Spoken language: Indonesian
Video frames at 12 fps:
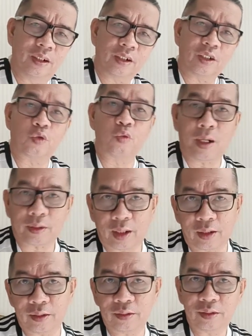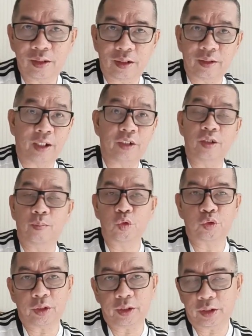kekuatan dari The
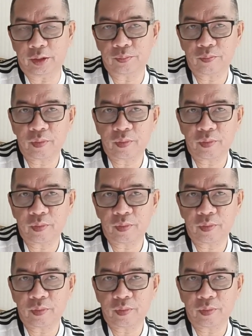Blues ini.